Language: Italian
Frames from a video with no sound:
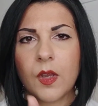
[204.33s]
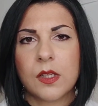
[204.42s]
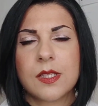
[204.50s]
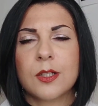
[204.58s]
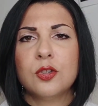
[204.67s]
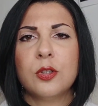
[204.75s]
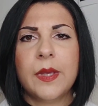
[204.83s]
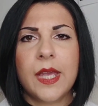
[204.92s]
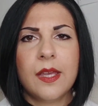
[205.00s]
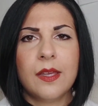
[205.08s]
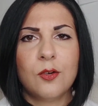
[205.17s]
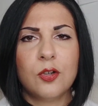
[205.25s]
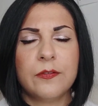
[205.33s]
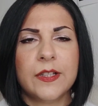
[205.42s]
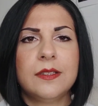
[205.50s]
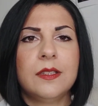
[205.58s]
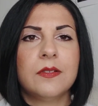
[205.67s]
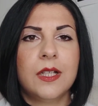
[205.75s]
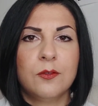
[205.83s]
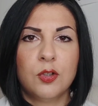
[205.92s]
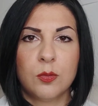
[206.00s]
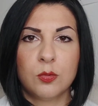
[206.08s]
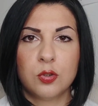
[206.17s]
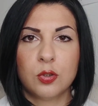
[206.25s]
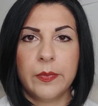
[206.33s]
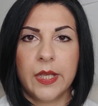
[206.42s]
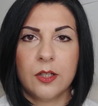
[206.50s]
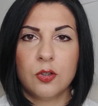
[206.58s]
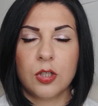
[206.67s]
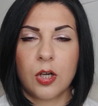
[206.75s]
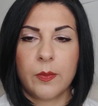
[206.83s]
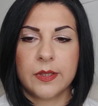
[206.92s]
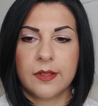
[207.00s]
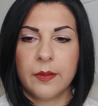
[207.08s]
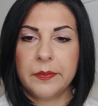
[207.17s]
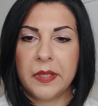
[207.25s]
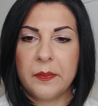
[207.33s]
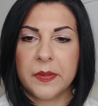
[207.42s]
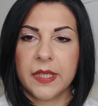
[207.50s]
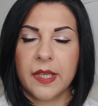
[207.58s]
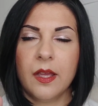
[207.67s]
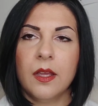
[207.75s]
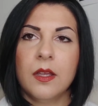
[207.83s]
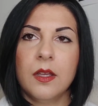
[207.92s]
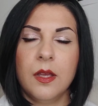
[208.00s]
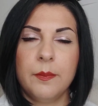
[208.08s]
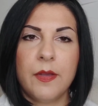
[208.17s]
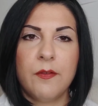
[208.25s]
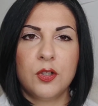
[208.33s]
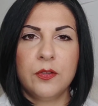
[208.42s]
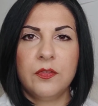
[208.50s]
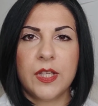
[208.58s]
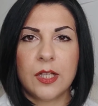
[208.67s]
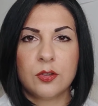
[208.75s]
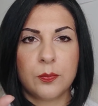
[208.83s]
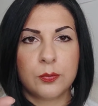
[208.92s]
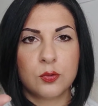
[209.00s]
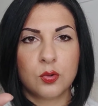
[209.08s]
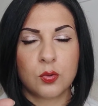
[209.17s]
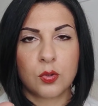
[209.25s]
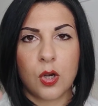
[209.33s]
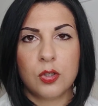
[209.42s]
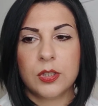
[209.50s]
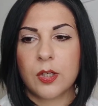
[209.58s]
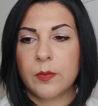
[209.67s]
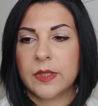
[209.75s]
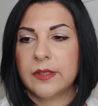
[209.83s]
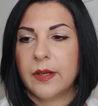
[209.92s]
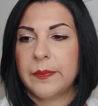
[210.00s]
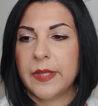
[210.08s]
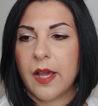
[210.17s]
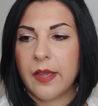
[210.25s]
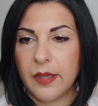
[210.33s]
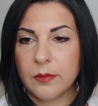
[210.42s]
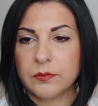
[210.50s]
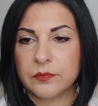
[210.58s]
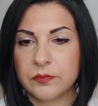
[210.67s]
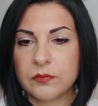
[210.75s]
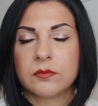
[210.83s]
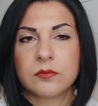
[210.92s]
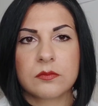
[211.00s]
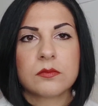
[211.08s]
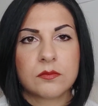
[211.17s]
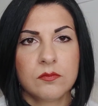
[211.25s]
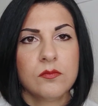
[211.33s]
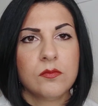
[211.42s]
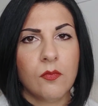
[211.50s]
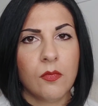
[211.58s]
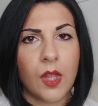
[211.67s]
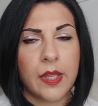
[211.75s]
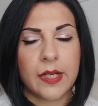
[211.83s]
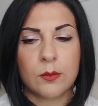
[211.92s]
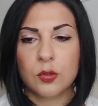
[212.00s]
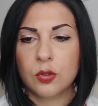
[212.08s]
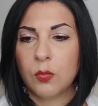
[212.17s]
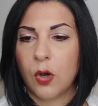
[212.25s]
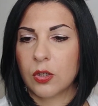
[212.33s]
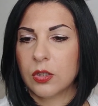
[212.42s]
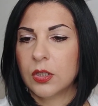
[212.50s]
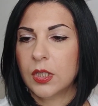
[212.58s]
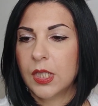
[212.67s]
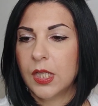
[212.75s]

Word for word: Secondo me olfattiva lavora molto bene con l'aromaterapia perché mi avevano inviato appunto un olio d'aromaterapia e mh, mm, era molto buono.